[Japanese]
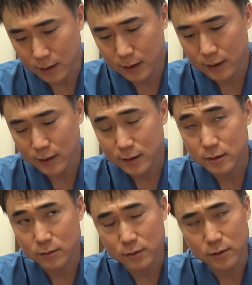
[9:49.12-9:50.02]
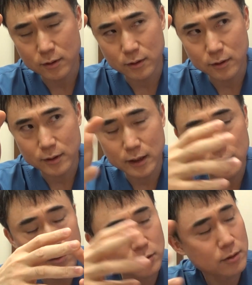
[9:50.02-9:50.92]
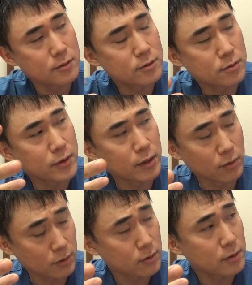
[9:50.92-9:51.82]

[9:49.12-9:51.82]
ねその引用ツイート